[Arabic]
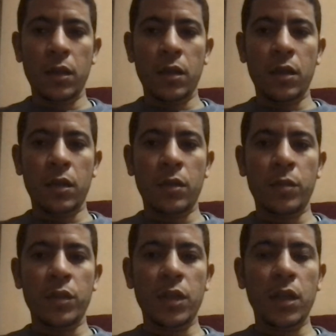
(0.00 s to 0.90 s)
آه،
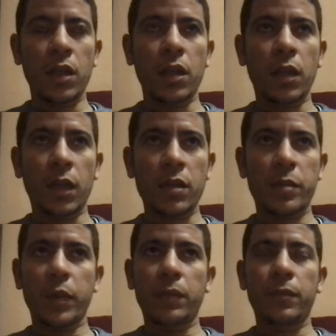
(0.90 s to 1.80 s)
بشكل
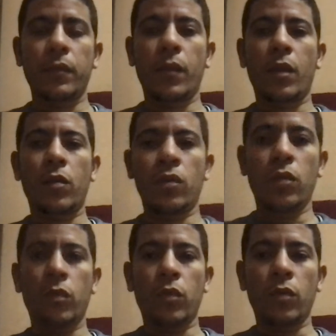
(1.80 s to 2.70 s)
رسمي
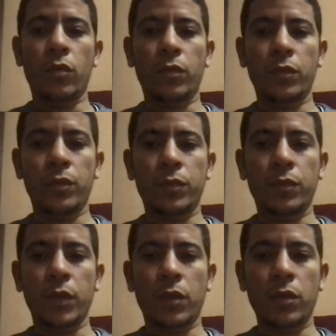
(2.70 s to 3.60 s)

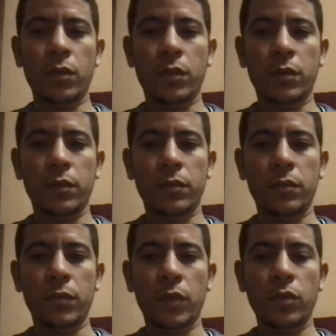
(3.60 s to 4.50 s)
ويكون
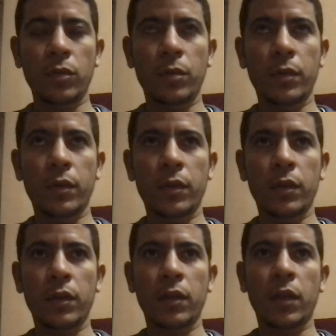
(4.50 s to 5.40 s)
مكتوب
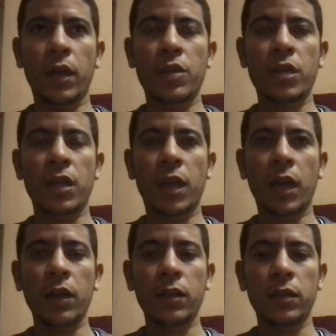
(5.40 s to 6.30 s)
آه، على شكل
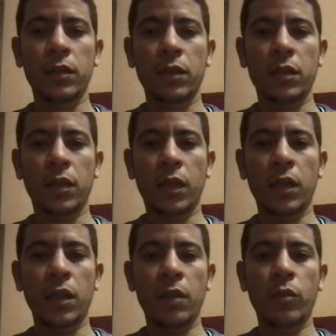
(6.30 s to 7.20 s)
عقد
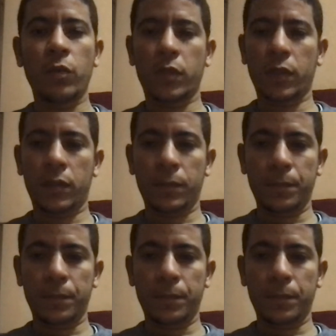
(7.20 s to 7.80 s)
عند الموثق